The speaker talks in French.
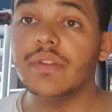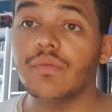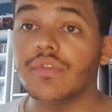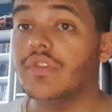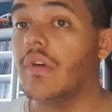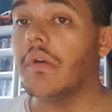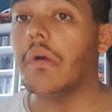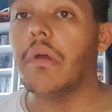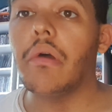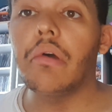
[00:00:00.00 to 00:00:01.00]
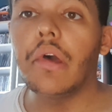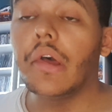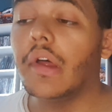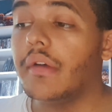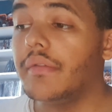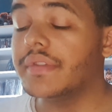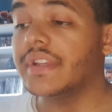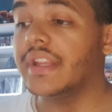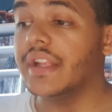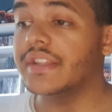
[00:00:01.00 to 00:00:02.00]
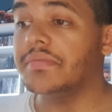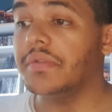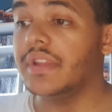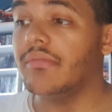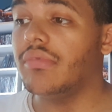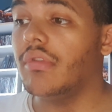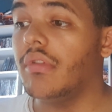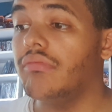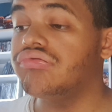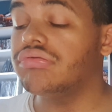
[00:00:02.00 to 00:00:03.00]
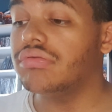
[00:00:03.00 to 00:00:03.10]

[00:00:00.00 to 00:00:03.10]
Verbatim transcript: Donc euh, vu que c'était indisponible, euh,